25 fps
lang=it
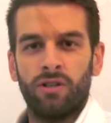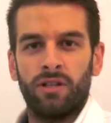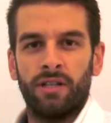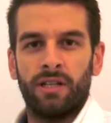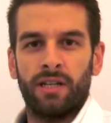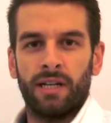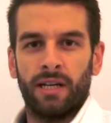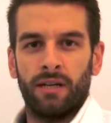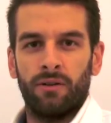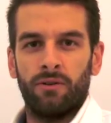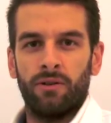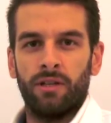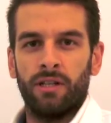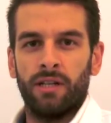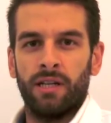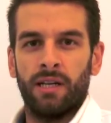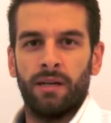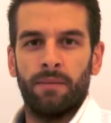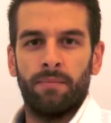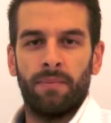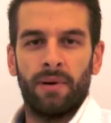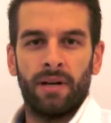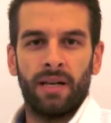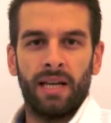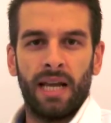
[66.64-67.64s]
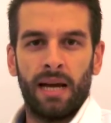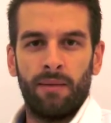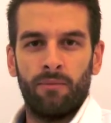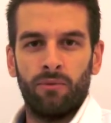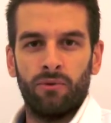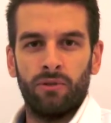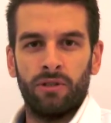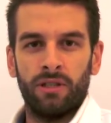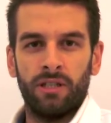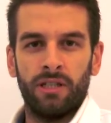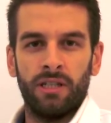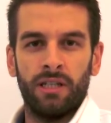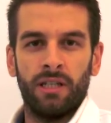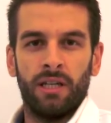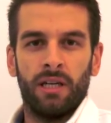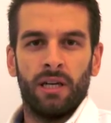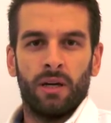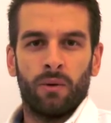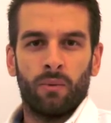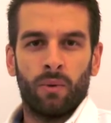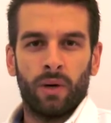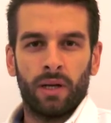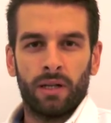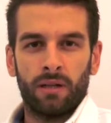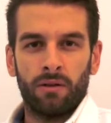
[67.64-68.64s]
di calorie, parliamo di
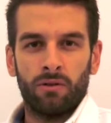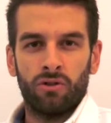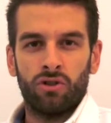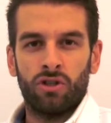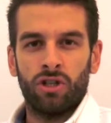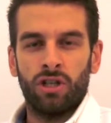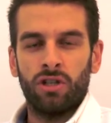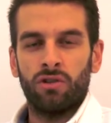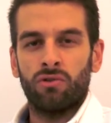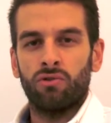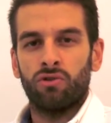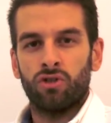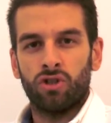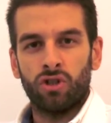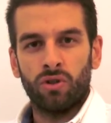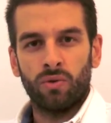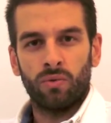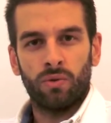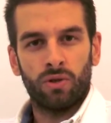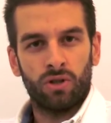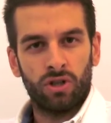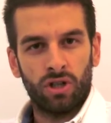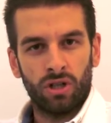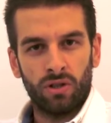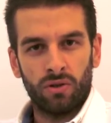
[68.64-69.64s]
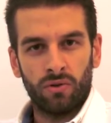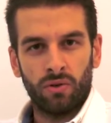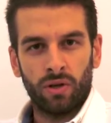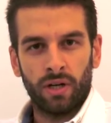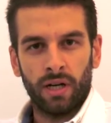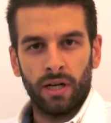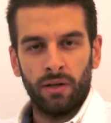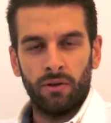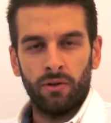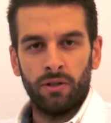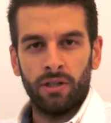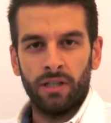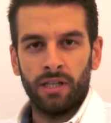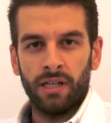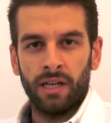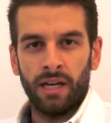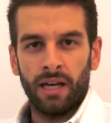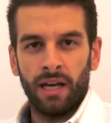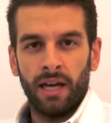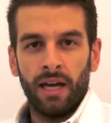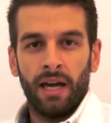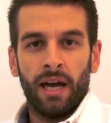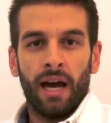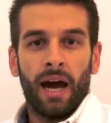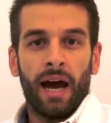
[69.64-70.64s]
400-500 calorie.
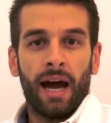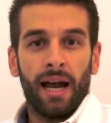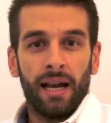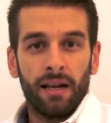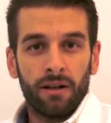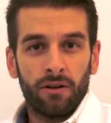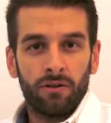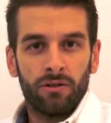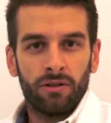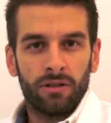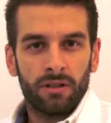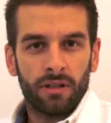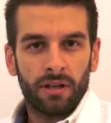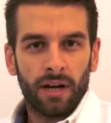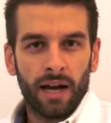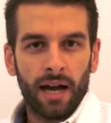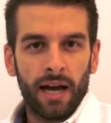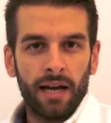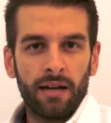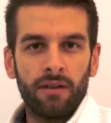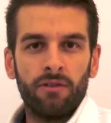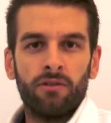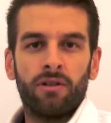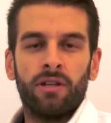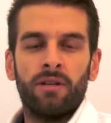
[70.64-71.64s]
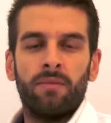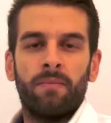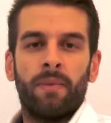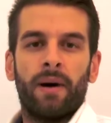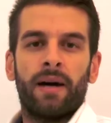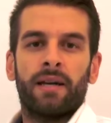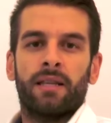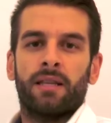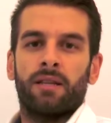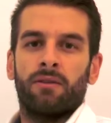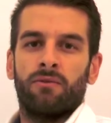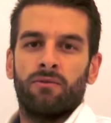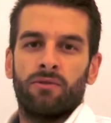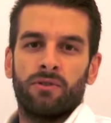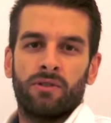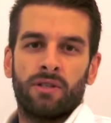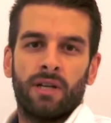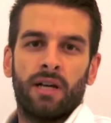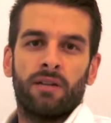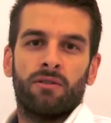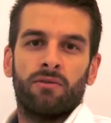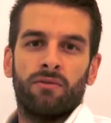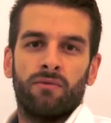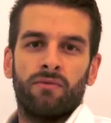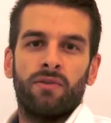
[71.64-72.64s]
Al contrario, chi parte in uno
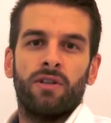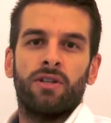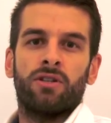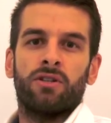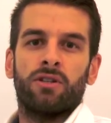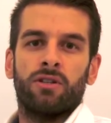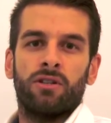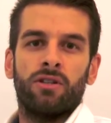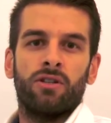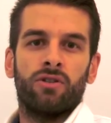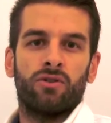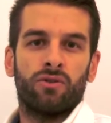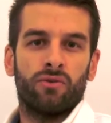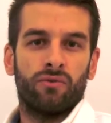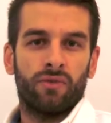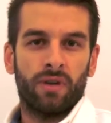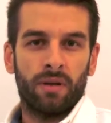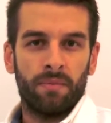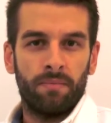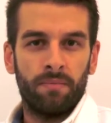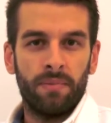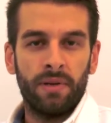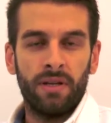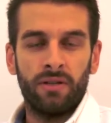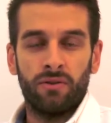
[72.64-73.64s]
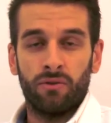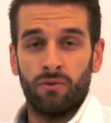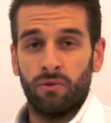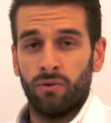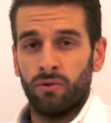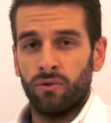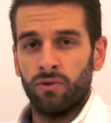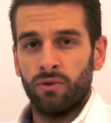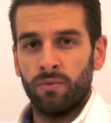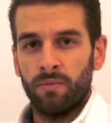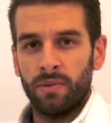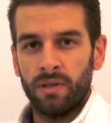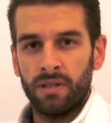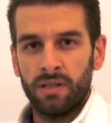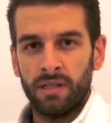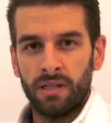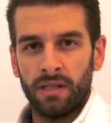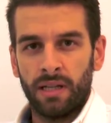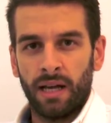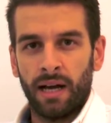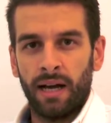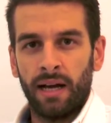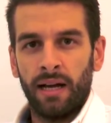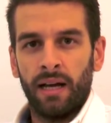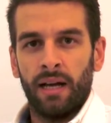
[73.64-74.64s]
stato invece di sovrappeso o
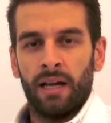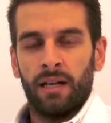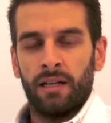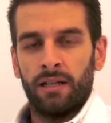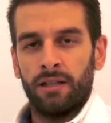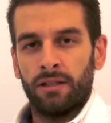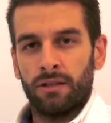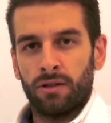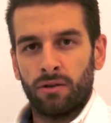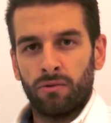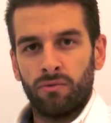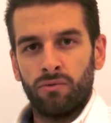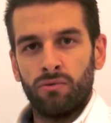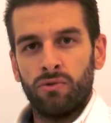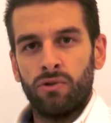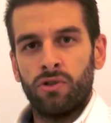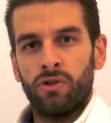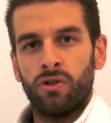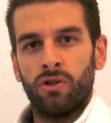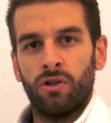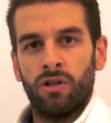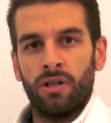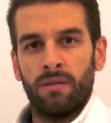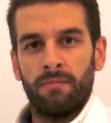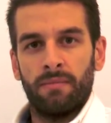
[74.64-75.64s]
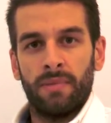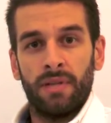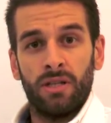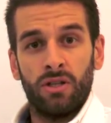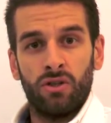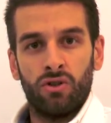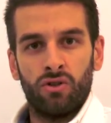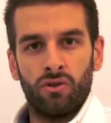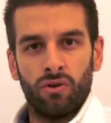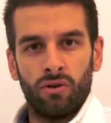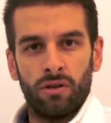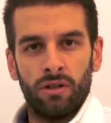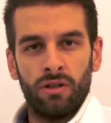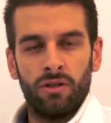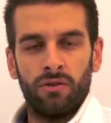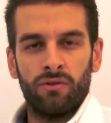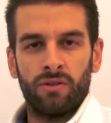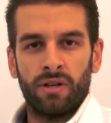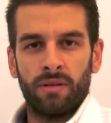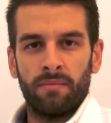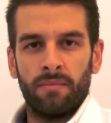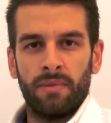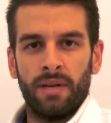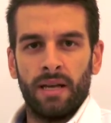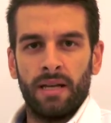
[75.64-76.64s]
obesità, l'introduzione maggiore
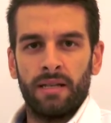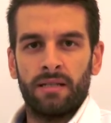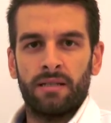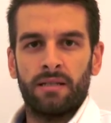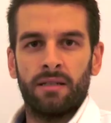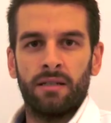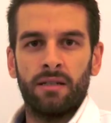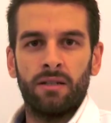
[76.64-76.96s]
dovrebbe essere